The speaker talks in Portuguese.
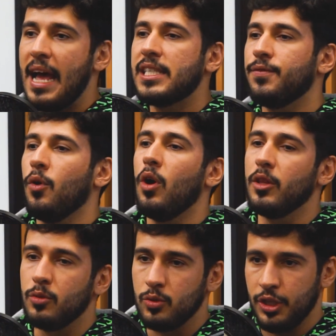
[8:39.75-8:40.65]
As
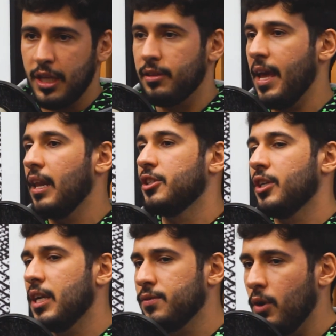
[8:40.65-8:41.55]
fotos, o jeito que ela
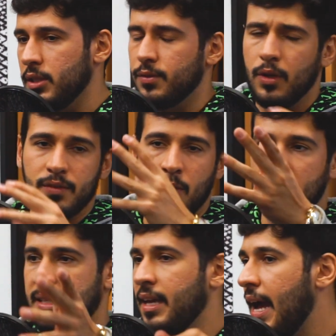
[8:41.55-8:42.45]
tira as fotos, as fotos ficam
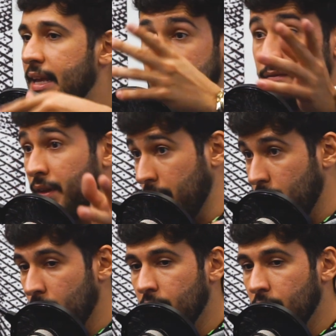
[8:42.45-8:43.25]
mais legais, enfim.